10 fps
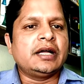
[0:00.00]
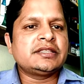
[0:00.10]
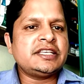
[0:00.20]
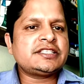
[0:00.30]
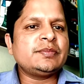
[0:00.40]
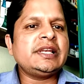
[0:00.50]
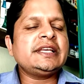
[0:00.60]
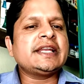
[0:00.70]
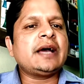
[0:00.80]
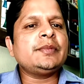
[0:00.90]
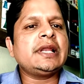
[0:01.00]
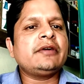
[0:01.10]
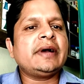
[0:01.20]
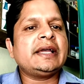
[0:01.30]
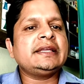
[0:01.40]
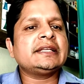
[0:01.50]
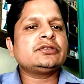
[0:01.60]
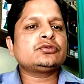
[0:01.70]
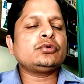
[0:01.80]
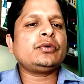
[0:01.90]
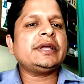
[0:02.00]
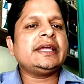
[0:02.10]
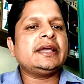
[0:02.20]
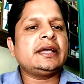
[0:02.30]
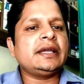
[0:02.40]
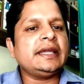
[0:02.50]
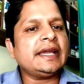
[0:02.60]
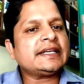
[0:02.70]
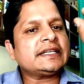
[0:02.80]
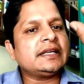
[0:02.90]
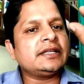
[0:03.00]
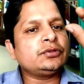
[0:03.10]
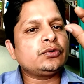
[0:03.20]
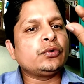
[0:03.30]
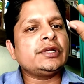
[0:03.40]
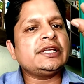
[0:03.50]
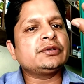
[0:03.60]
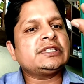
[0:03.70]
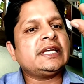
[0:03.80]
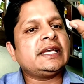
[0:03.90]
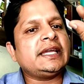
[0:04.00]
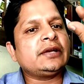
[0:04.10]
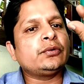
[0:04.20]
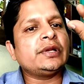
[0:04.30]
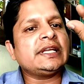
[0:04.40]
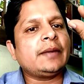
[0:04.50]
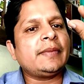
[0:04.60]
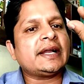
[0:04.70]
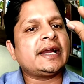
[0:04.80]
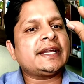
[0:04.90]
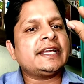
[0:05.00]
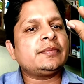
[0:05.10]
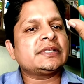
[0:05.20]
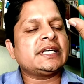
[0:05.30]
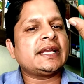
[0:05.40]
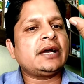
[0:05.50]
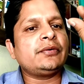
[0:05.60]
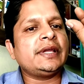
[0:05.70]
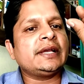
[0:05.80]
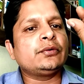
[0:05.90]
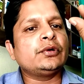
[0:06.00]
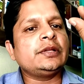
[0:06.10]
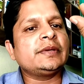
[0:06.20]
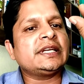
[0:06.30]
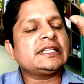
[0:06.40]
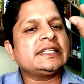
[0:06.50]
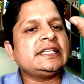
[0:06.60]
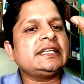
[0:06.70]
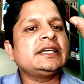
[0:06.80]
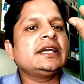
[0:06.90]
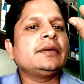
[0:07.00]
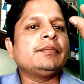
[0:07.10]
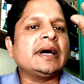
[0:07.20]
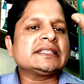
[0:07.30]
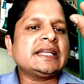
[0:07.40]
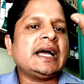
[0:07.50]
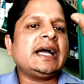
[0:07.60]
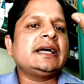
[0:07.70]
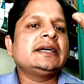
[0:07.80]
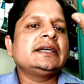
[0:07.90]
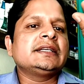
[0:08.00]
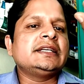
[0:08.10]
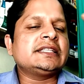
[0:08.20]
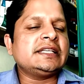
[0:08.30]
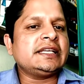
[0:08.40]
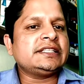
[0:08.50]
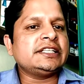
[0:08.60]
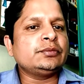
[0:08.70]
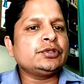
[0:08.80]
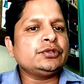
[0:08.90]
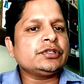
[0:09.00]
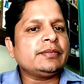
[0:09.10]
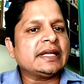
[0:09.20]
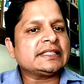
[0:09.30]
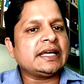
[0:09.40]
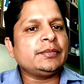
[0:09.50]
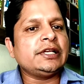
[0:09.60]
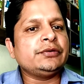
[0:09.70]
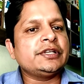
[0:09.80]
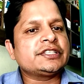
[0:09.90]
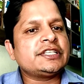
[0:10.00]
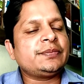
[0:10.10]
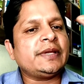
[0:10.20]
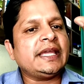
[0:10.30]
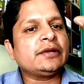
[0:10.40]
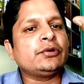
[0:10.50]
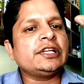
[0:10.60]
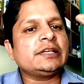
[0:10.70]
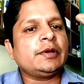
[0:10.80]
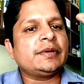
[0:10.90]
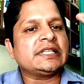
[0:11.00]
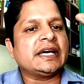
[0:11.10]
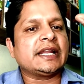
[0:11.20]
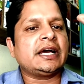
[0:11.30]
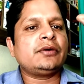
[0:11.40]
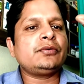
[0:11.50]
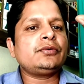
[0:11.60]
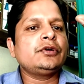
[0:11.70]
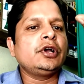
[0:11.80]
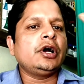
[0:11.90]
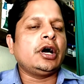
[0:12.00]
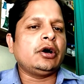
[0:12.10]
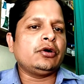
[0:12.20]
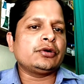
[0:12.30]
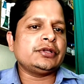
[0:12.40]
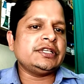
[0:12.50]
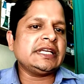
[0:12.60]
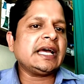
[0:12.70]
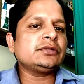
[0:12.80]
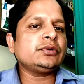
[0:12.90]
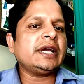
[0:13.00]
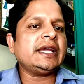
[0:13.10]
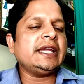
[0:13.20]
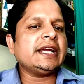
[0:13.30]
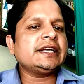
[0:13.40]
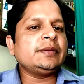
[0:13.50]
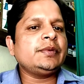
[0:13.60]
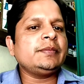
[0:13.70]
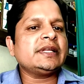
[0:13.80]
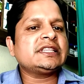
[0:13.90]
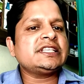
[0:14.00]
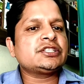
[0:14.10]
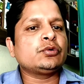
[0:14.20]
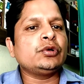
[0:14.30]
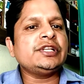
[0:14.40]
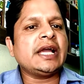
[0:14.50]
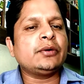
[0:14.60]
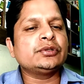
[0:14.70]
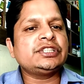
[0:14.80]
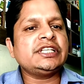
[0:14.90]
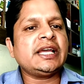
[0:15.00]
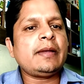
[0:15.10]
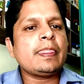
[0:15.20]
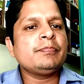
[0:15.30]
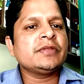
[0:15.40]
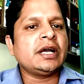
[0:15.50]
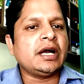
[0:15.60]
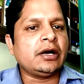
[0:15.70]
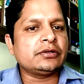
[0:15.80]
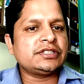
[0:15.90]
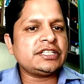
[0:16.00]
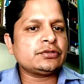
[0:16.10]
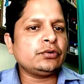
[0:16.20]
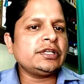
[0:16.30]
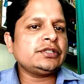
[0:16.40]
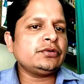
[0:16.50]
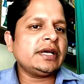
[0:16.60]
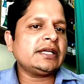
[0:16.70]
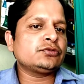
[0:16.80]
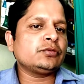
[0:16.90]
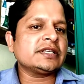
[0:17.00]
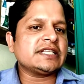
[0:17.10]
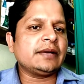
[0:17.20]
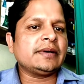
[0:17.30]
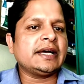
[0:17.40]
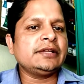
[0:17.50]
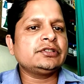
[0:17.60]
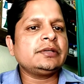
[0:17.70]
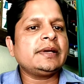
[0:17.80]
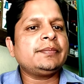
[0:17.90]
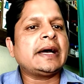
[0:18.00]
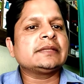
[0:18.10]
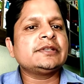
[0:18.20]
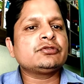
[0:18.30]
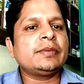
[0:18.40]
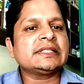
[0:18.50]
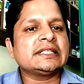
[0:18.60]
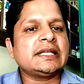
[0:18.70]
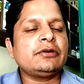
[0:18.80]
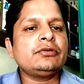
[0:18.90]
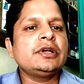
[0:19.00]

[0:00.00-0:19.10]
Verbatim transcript: तीस मिलीग्राम मिला हुआ है यह दोस्तों एक जो गोली होती है एक गोली मैं कंटेंट बता रहा हूँ एक गोली में कितनी मात्रा कितने जड़ी बूटियों की मात्रा मिली हुई है सिर्फ एक गोली की मैं बता रहा हूँ और यह जो है एक डिब्बी में तीस गोलियाँ होती हैं और तीस गोली जो है सुबह शाम खानी होती है मैं बाद में इसको बताता हूँ